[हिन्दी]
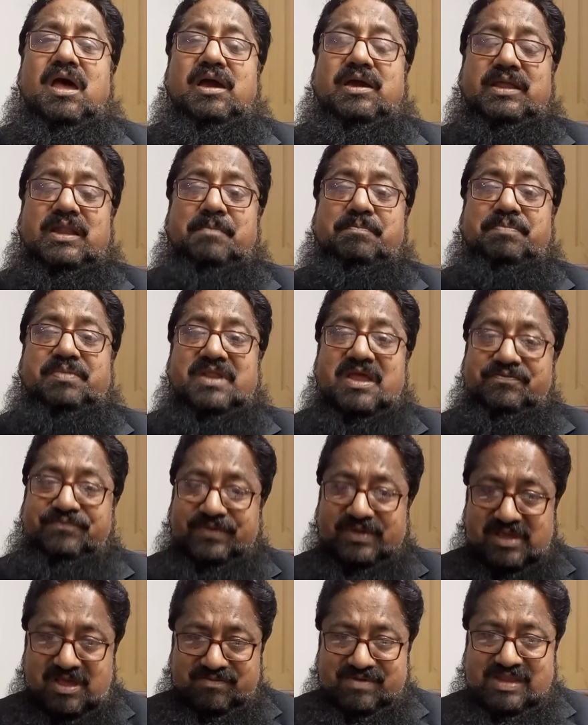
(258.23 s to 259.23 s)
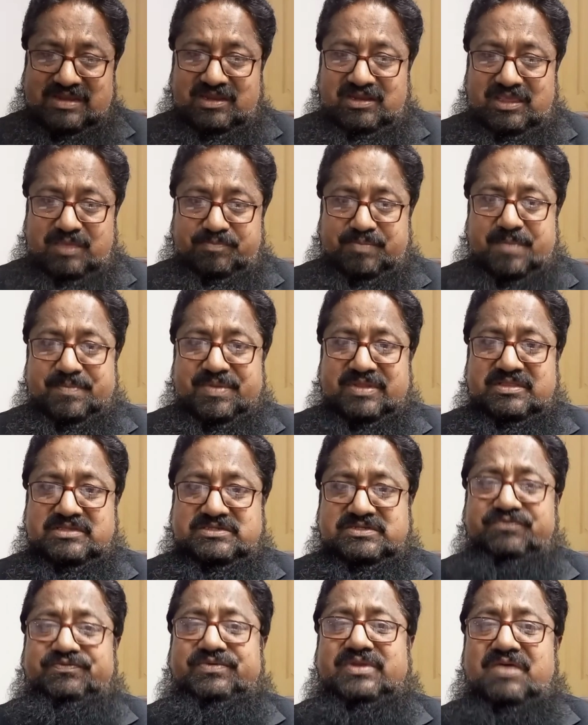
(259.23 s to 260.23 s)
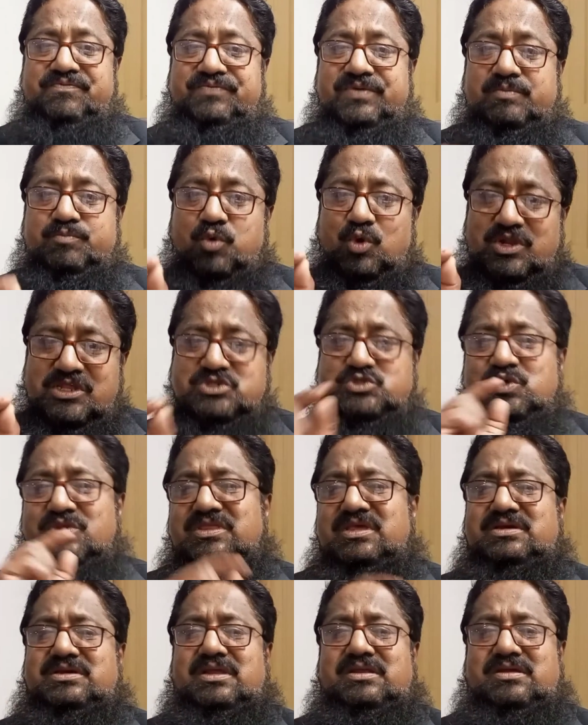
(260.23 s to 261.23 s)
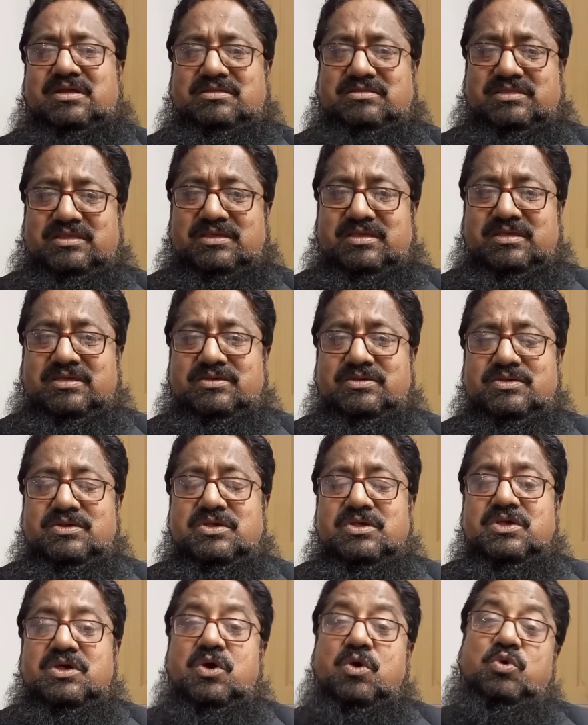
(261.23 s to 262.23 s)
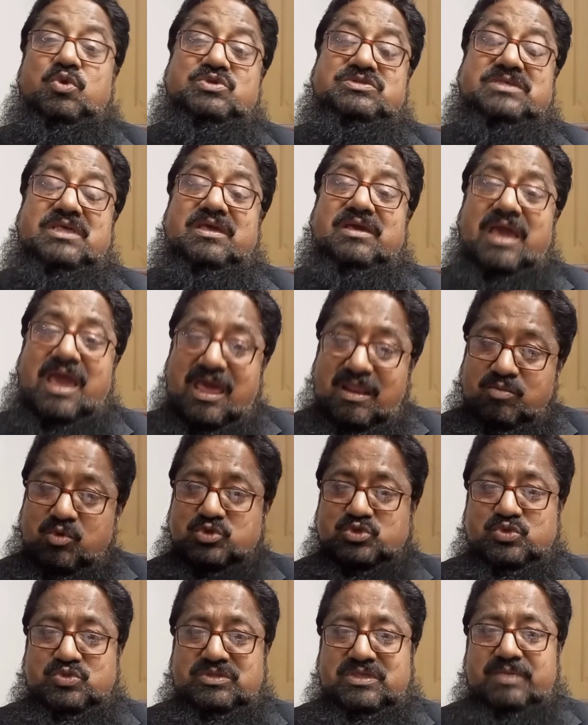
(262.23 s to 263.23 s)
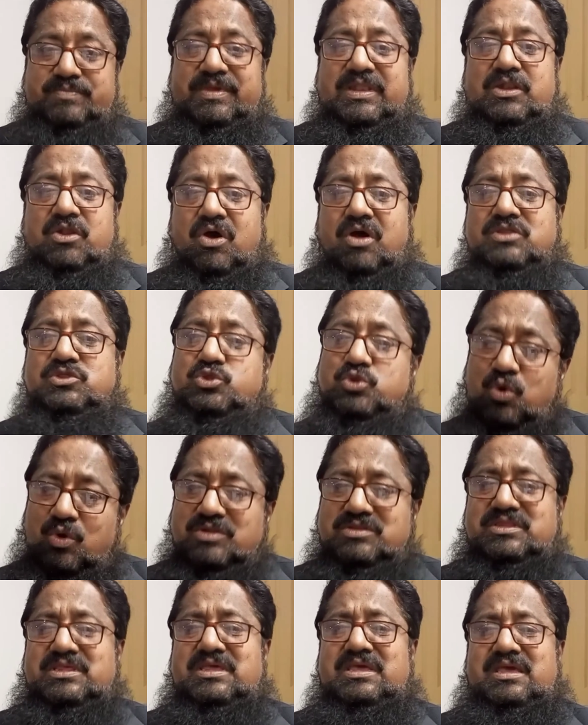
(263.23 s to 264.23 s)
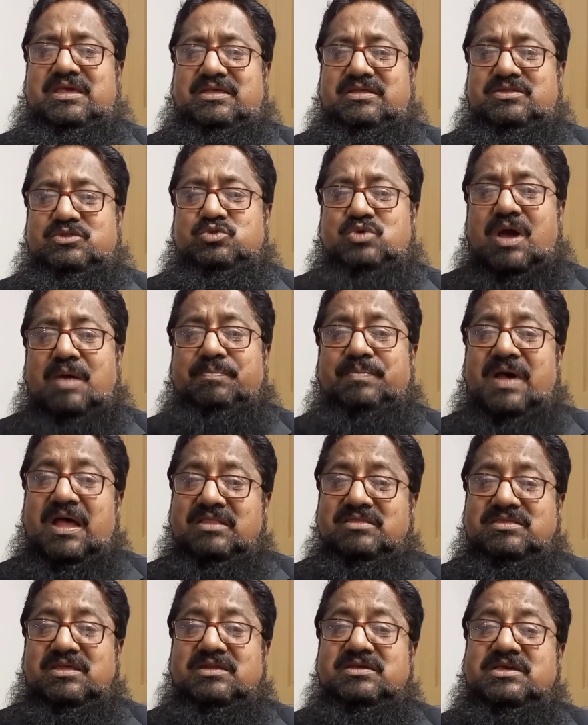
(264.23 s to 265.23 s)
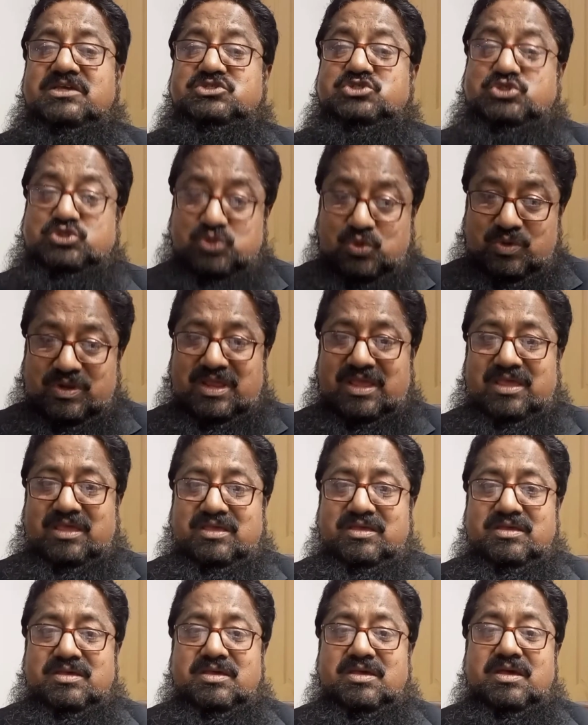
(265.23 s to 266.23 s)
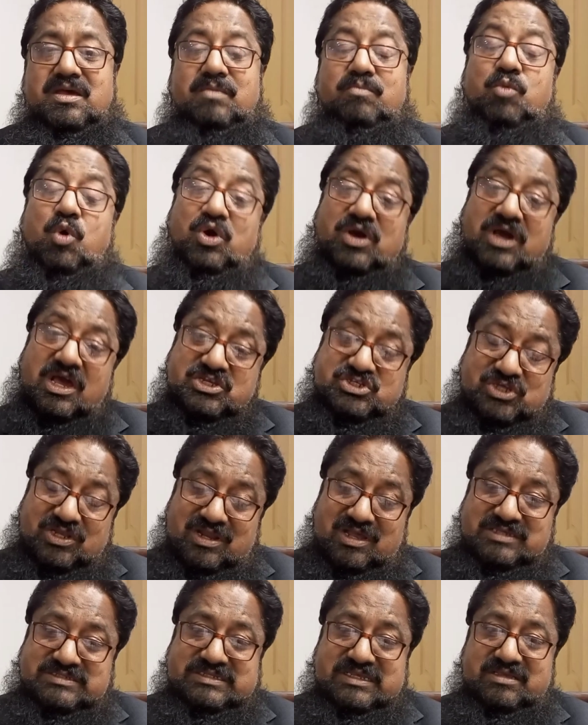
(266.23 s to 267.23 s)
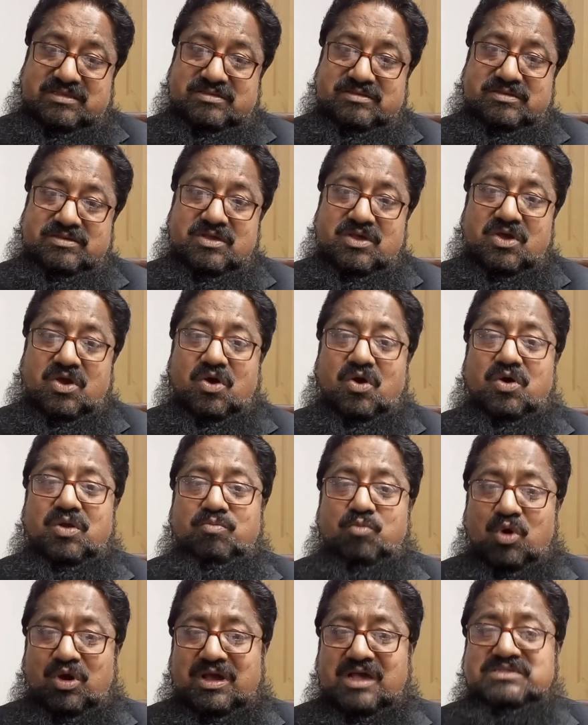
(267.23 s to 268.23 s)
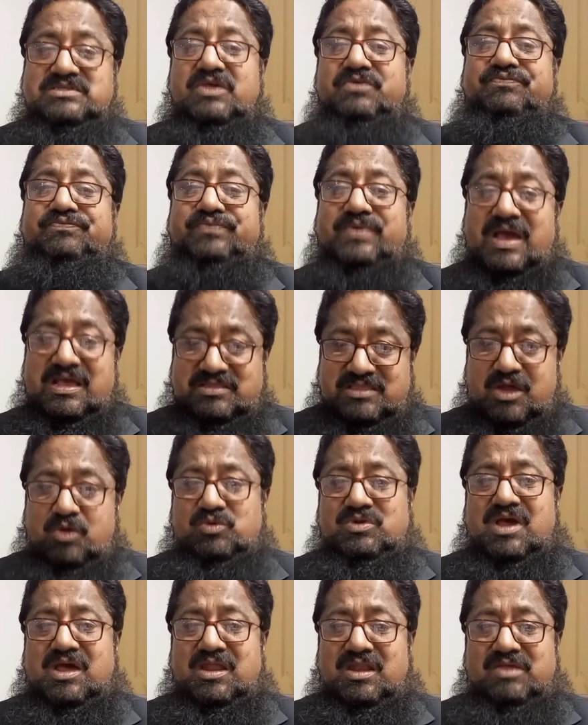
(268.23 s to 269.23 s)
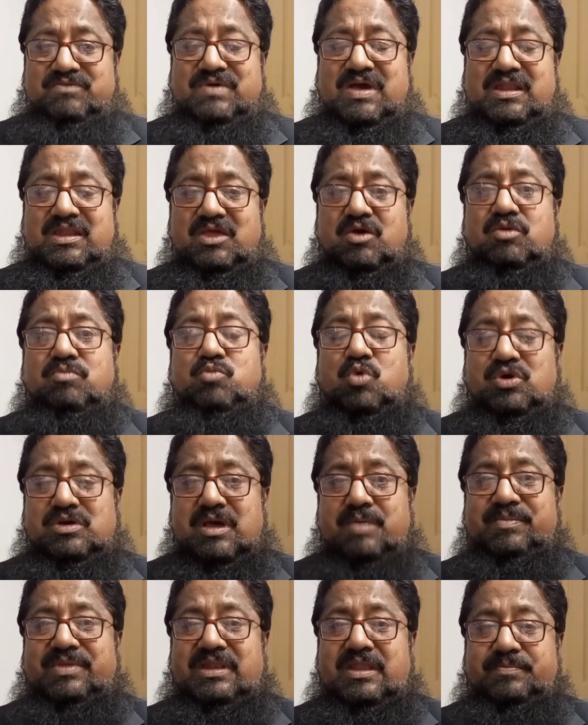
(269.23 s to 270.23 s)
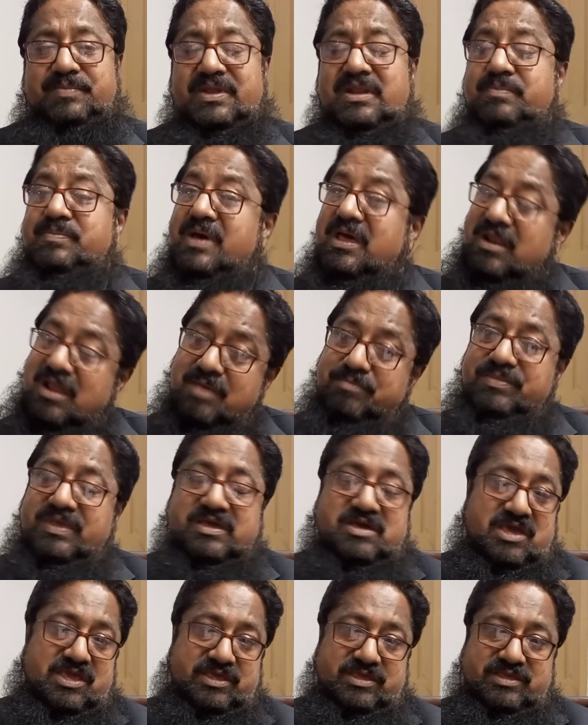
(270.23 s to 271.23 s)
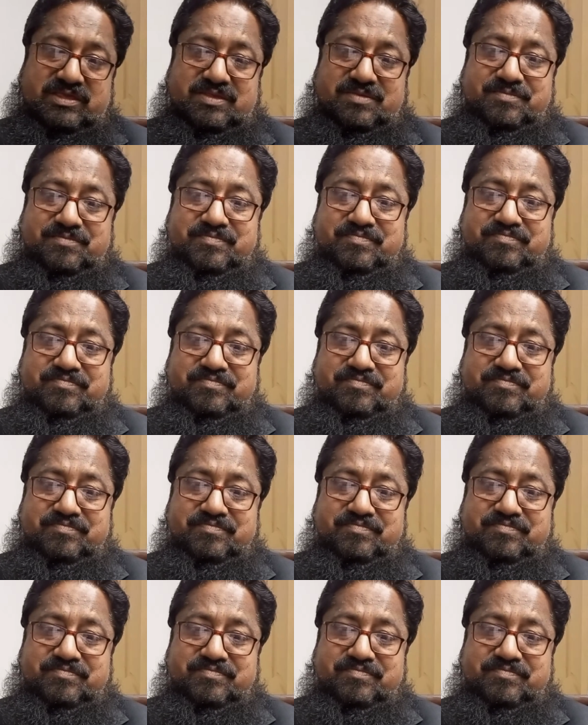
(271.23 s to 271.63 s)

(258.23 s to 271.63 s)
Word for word: अगर आप ट्रैफिक कवानीन की पाबंदी सिर्फ ट्रैफिक पुलिस को देखकर करते हैं और उसकी गैर मौजूदगी में लॉ तोड़ते हैं तो आप अंदर के चोर हैं मौका शनास है और मौका से फायदा उठाने वाले और मौका मिलने पर आप हराम भी खाएंगे